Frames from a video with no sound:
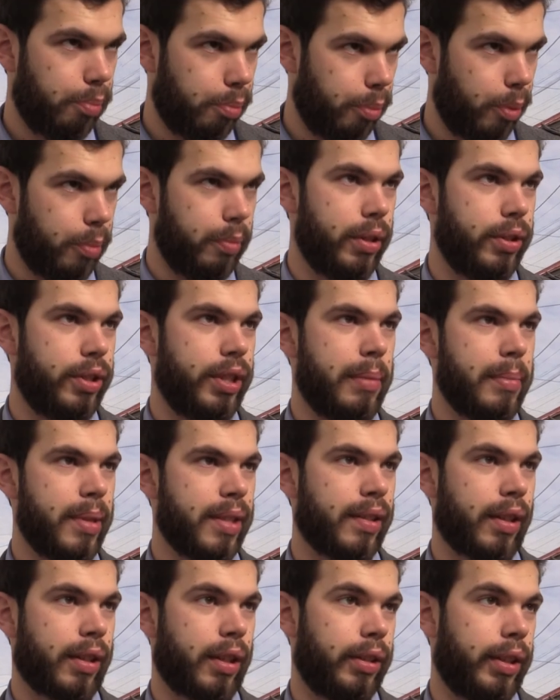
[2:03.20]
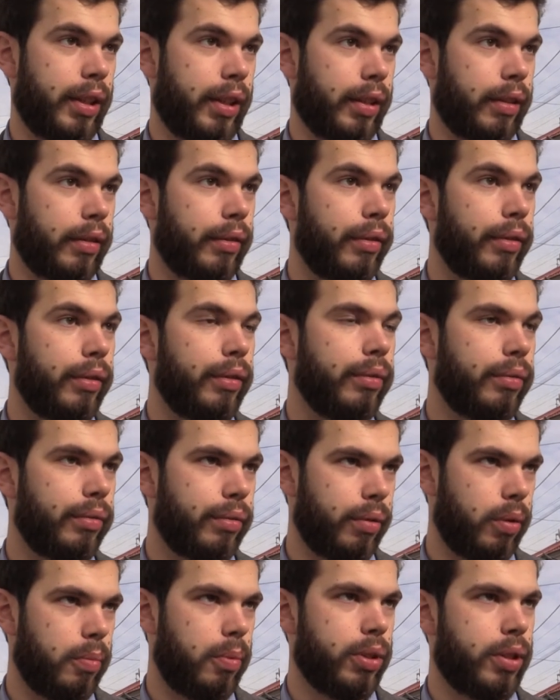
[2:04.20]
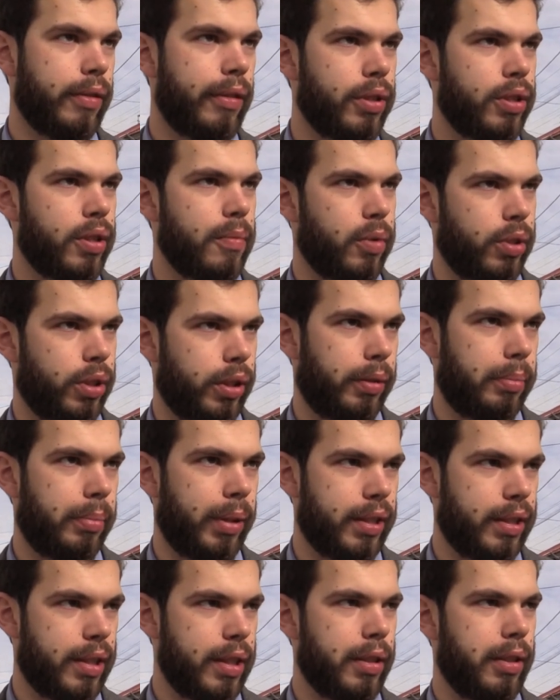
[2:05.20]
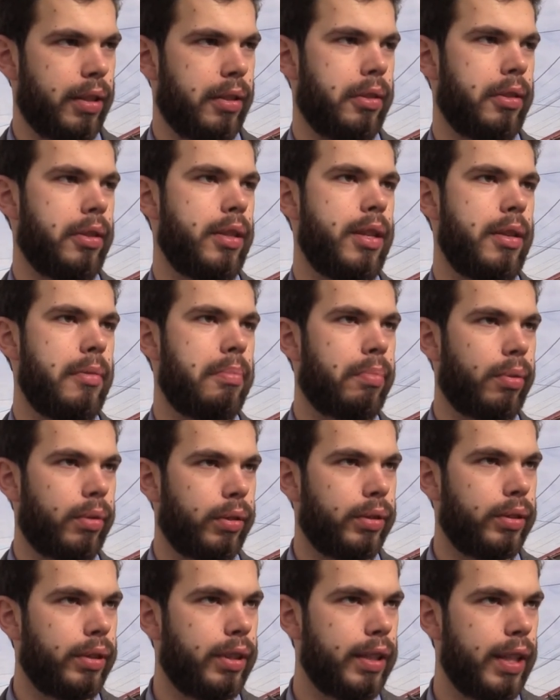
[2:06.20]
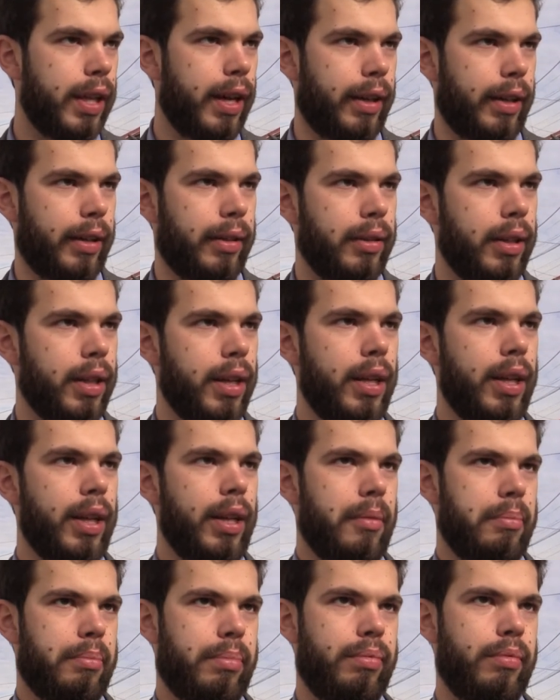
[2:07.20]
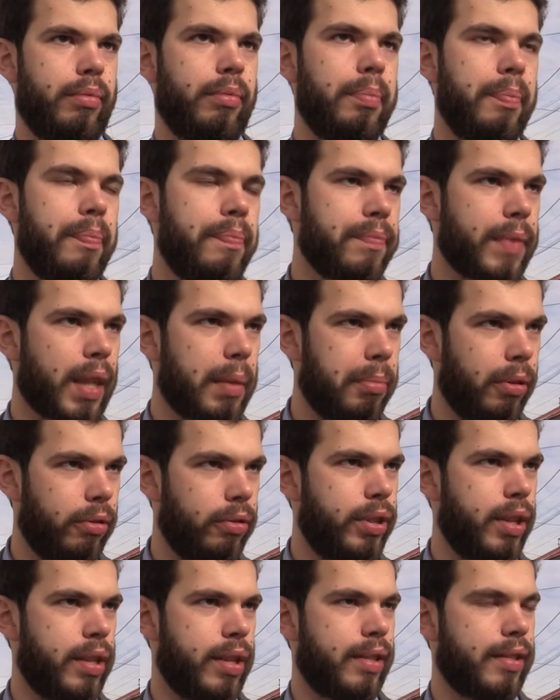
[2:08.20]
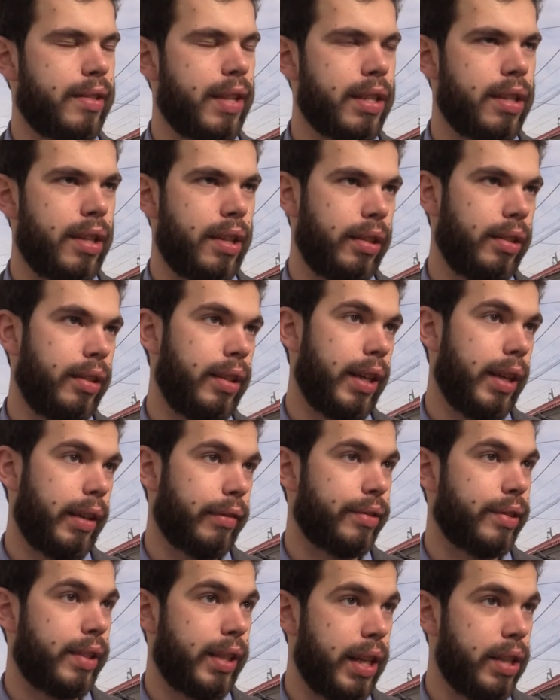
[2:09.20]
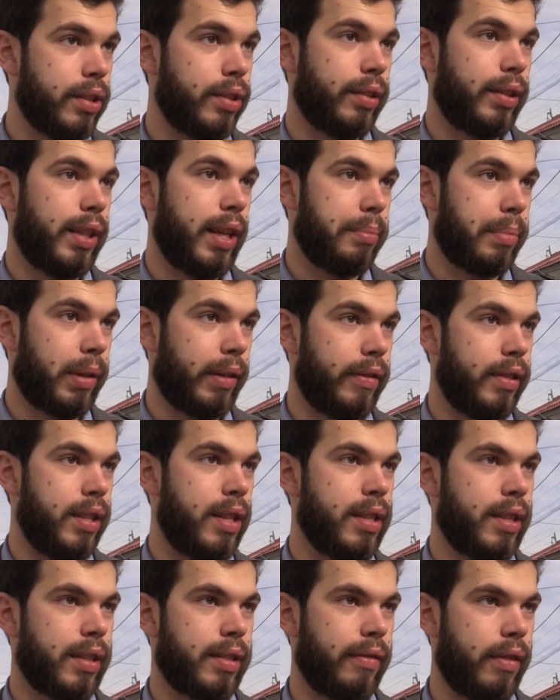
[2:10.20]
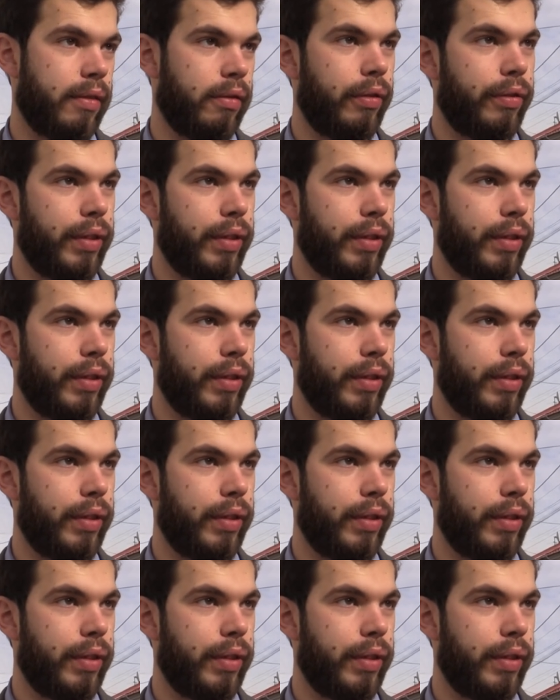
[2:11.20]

публичное место, когда любой желающий может прийти и для получения знаний, и для встречи, для проведения своего